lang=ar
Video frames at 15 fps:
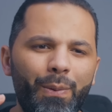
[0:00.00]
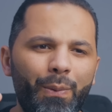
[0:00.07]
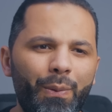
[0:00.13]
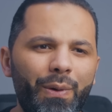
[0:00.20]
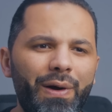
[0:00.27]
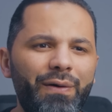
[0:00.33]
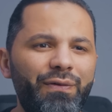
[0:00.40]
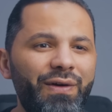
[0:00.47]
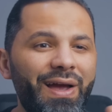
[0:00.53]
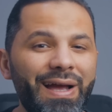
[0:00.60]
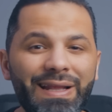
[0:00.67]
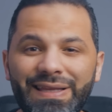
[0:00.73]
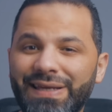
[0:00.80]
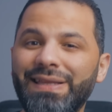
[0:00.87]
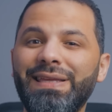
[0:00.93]
وفي
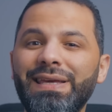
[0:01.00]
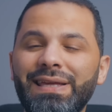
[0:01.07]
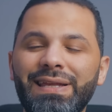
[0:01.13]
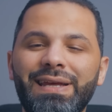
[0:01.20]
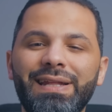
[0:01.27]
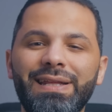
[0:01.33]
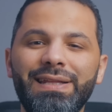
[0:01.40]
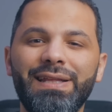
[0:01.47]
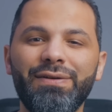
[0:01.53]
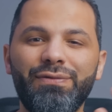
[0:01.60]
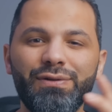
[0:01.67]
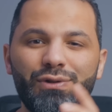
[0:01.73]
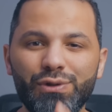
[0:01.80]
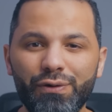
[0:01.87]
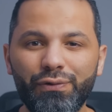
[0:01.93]
حاجات كتير جديده
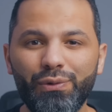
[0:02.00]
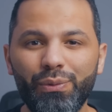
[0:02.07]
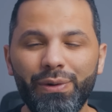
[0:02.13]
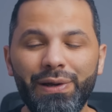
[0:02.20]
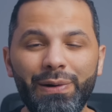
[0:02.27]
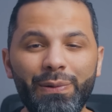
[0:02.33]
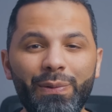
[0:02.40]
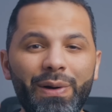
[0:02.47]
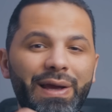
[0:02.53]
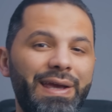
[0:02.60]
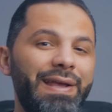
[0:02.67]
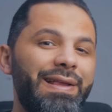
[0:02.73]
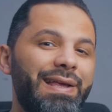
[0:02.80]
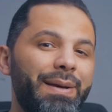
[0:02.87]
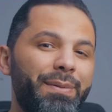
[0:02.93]
في السوفت وير
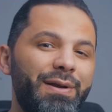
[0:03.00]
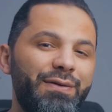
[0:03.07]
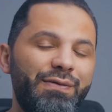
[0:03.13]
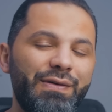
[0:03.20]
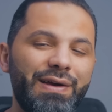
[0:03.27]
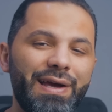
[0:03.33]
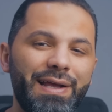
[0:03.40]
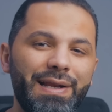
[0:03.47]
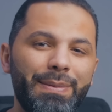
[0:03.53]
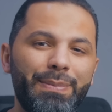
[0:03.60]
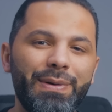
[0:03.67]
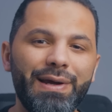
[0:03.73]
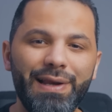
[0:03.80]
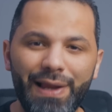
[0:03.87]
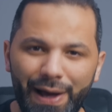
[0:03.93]
واكيد كمان في
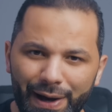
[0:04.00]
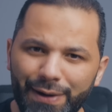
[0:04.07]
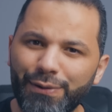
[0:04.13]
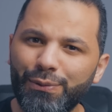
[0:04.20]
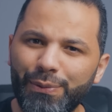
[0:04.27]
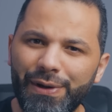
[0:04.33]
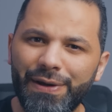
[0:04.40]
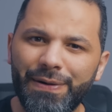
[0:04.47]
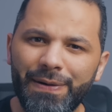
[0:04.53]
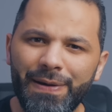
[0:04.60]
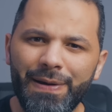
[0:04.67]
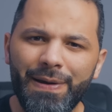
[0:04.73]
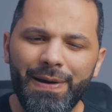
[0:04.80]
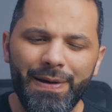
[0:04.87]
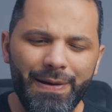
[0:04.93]
جانب الهاردوير
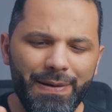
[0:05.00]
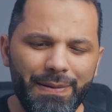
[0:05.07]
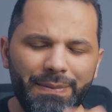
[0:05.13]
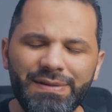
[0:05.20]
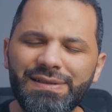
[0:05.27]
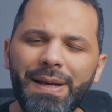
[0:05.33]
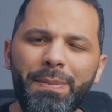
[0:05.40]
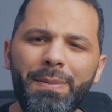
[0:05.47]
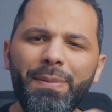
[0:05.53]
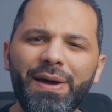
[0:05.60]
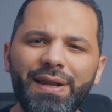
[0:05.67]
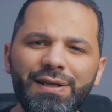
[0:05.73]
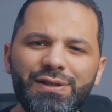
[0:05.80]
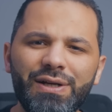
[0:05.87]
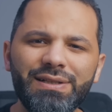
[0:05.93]
آه، بس ابل ما
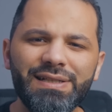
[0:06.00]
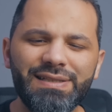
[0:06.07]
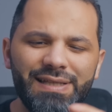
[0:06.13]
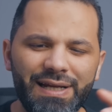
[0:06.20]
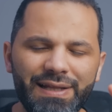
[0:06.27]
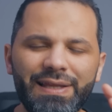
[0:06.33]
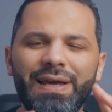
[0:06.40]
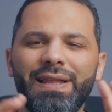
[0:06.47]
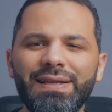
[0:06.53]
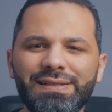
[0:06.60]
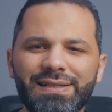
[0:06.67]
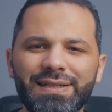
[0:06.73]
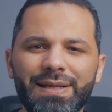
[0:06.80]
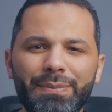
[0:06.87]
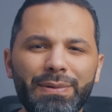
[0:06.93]
كانتش عايزه السنه
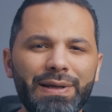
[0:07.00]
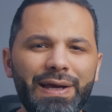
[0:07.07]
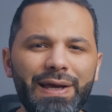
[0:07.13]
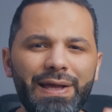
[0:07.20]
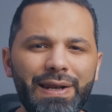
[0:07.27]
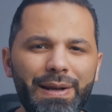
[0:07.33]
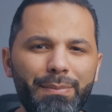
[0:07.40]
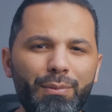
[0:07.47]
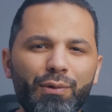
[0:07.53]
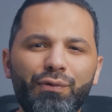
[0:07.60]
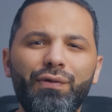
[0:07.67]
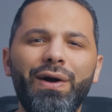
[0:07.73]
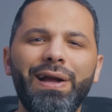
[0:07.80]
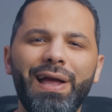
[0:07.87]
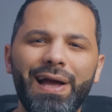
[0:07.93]
تخلص كده من غير
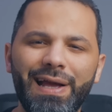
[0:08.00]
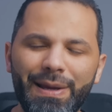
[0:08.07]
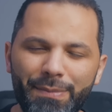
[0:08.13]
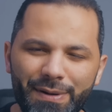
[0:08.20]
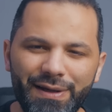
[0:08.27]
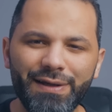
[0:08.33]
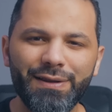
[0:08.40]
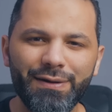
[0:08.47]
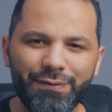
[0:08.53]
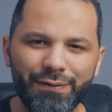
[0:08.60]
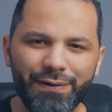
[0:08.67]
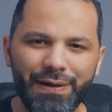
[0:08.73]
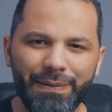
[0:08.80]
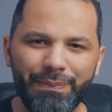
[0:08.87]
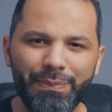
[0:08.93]
مفاجاه كمان اضافيه